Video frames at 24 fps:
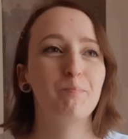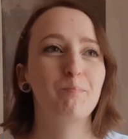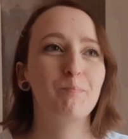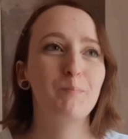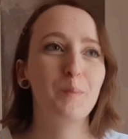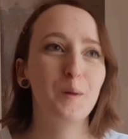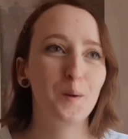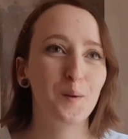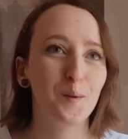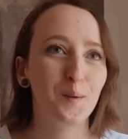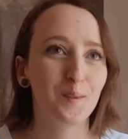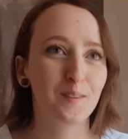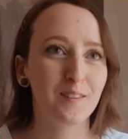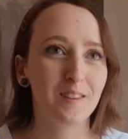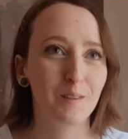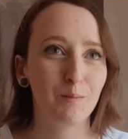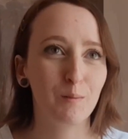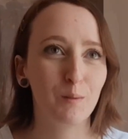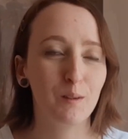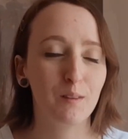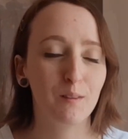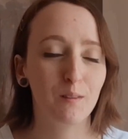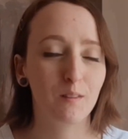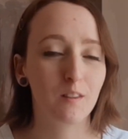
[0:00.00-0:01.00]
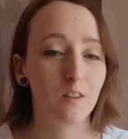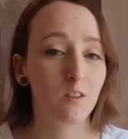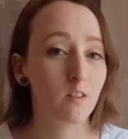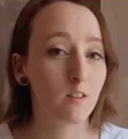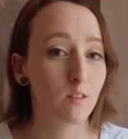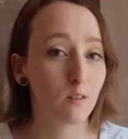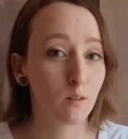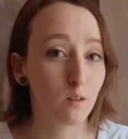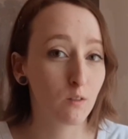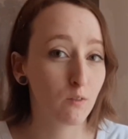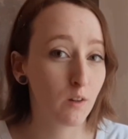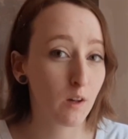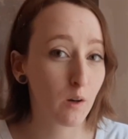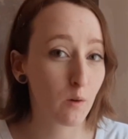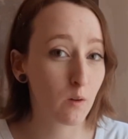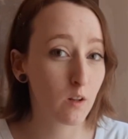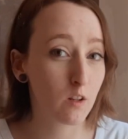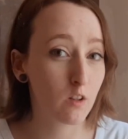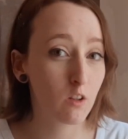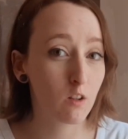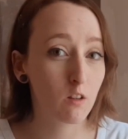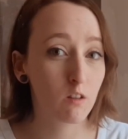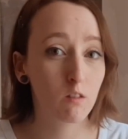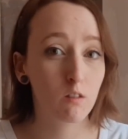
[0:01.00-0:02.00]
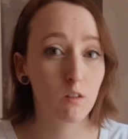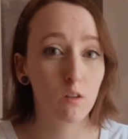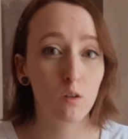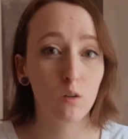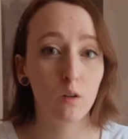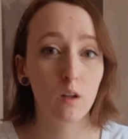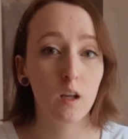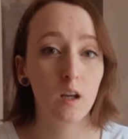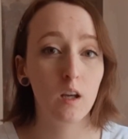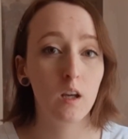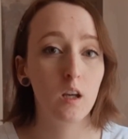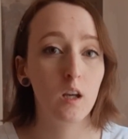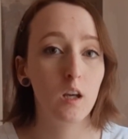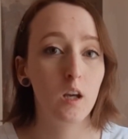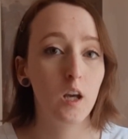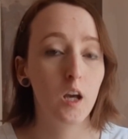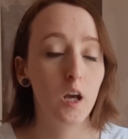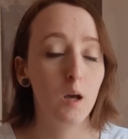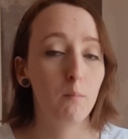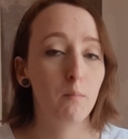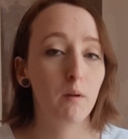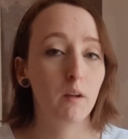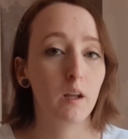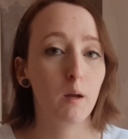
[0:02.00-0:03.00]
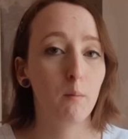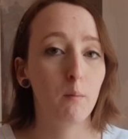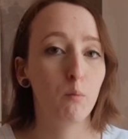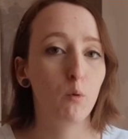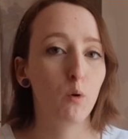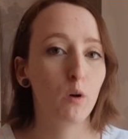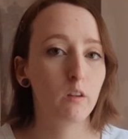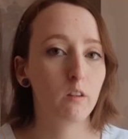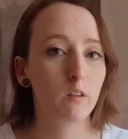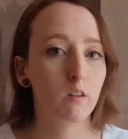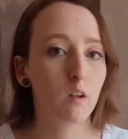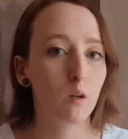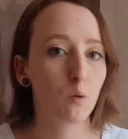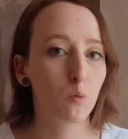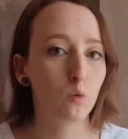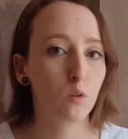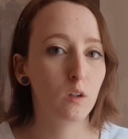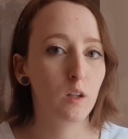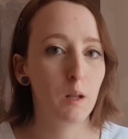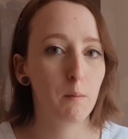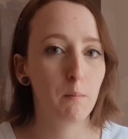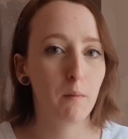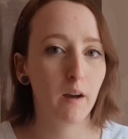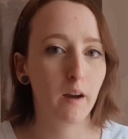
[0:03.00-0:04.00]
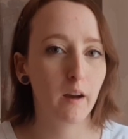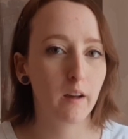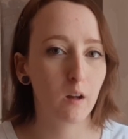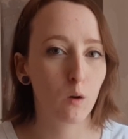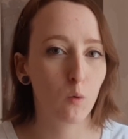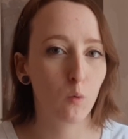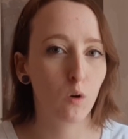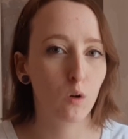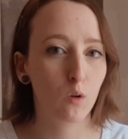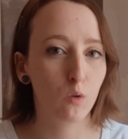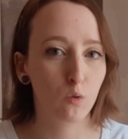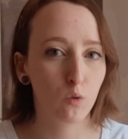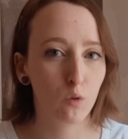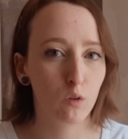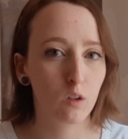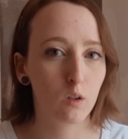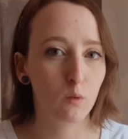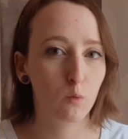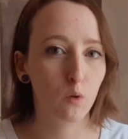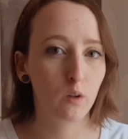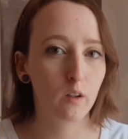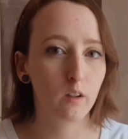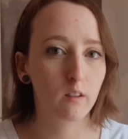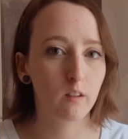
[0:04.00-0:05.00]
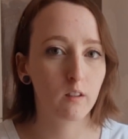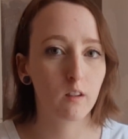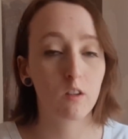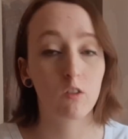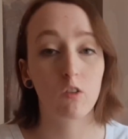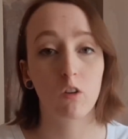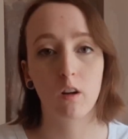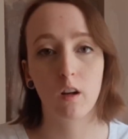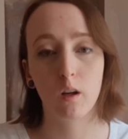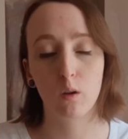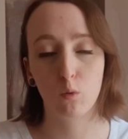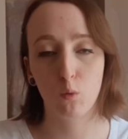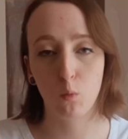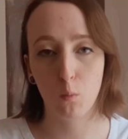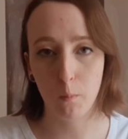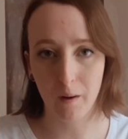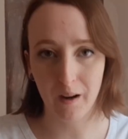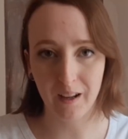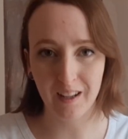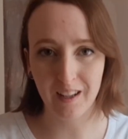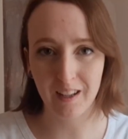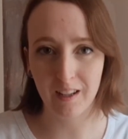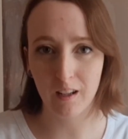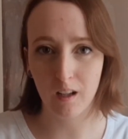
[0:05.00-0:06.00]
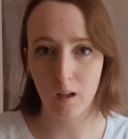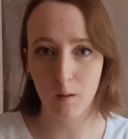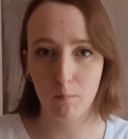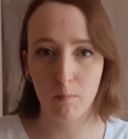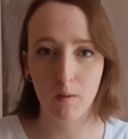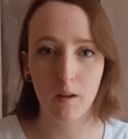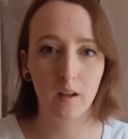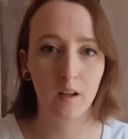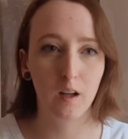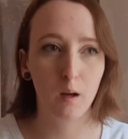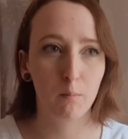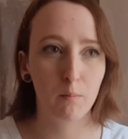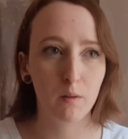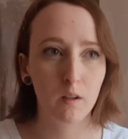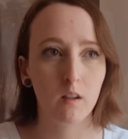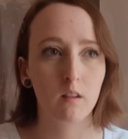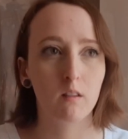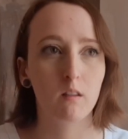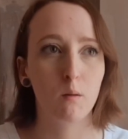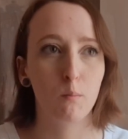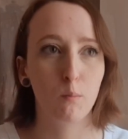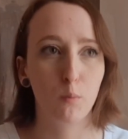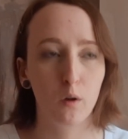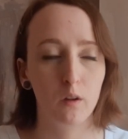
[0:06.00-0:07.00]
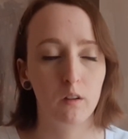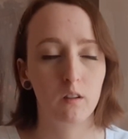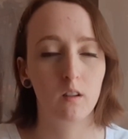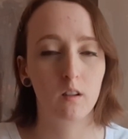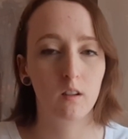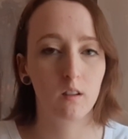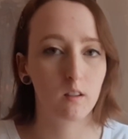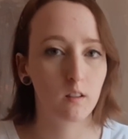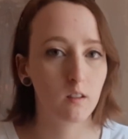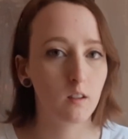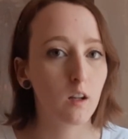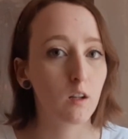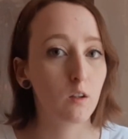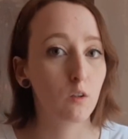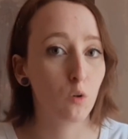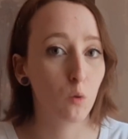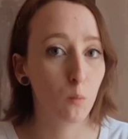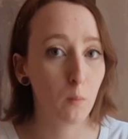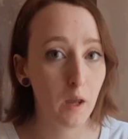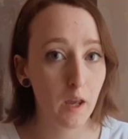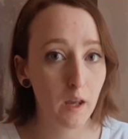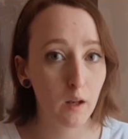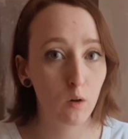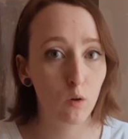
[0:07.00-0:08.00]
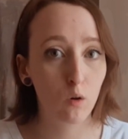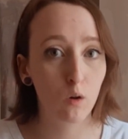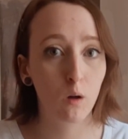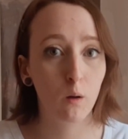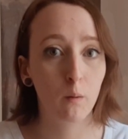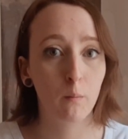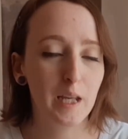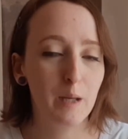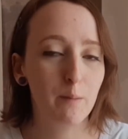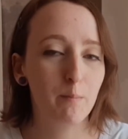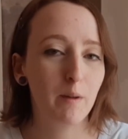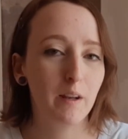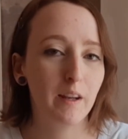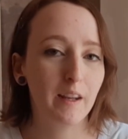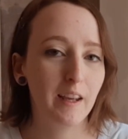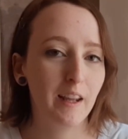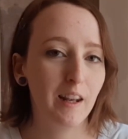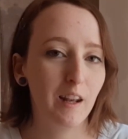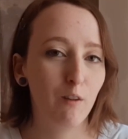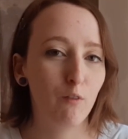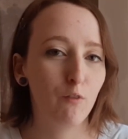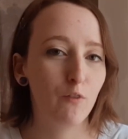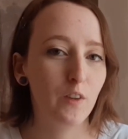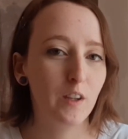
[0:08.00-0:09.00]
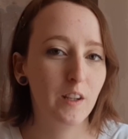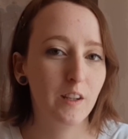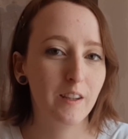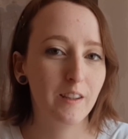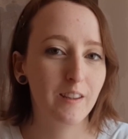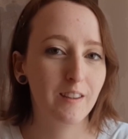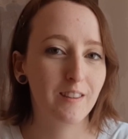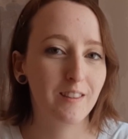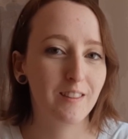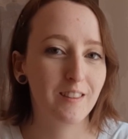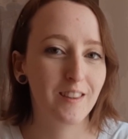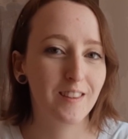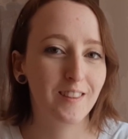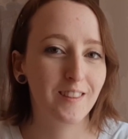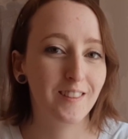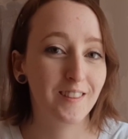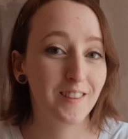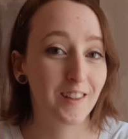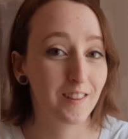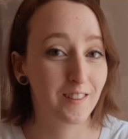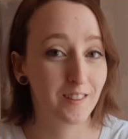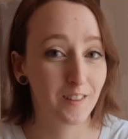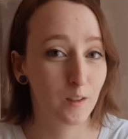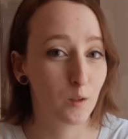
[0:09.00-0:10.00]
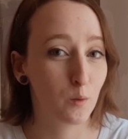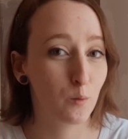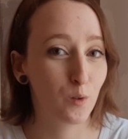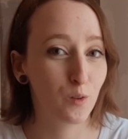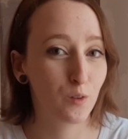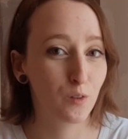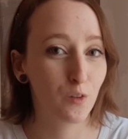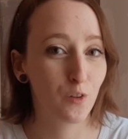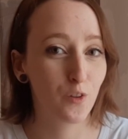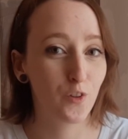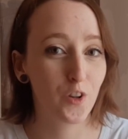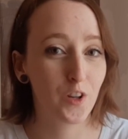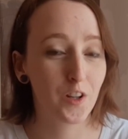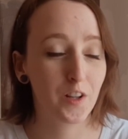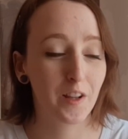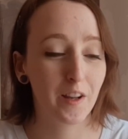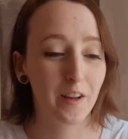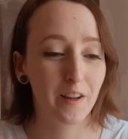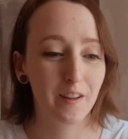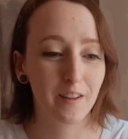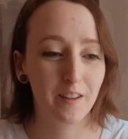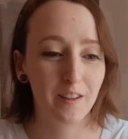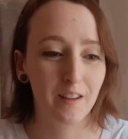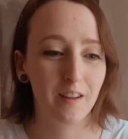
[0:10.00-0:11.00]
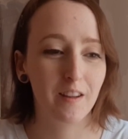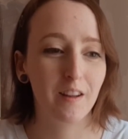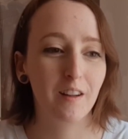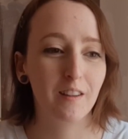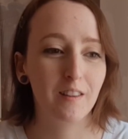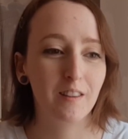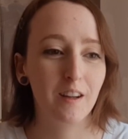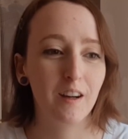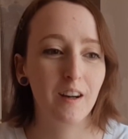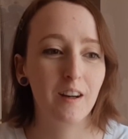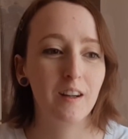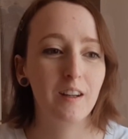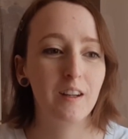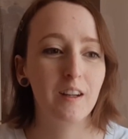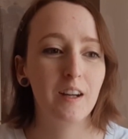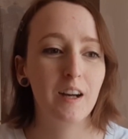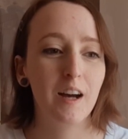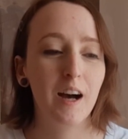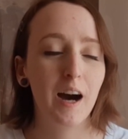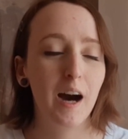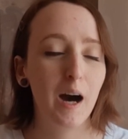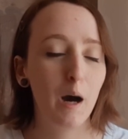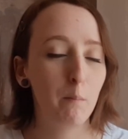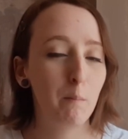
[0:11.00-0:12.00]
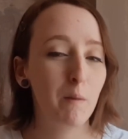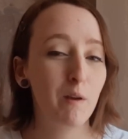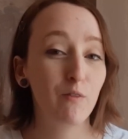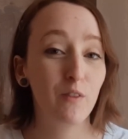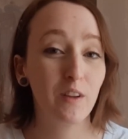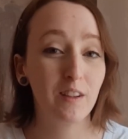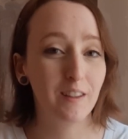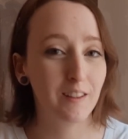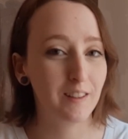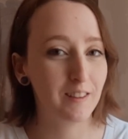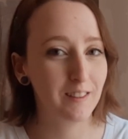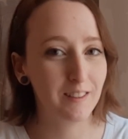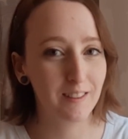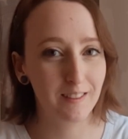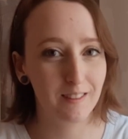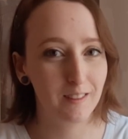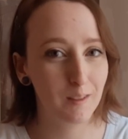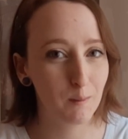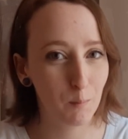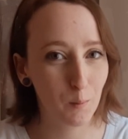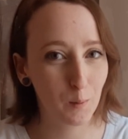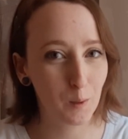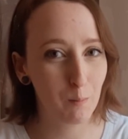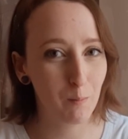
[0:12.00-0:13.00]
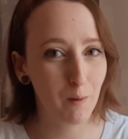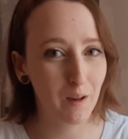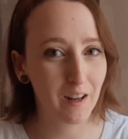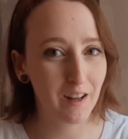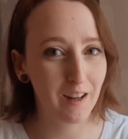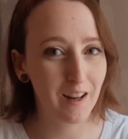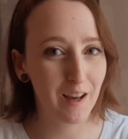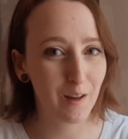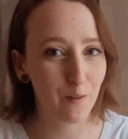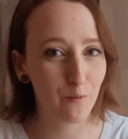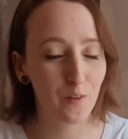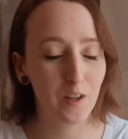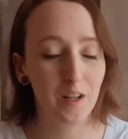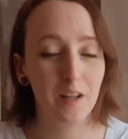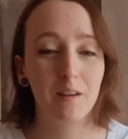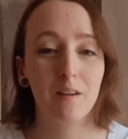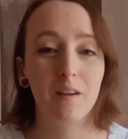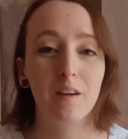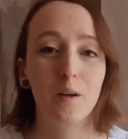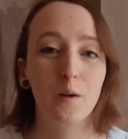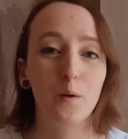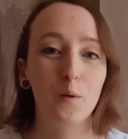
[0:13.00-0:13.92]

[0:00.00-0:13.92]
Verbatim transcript: però stavolta ho deciso di fare un'eccezione perché può essere utile magari a qualcuno di voi che sta cercando un parere per capire se può interessarvi o meno e perché alla fine se si tratta di questo genere in realtà a me va tantissimo di parlarvene.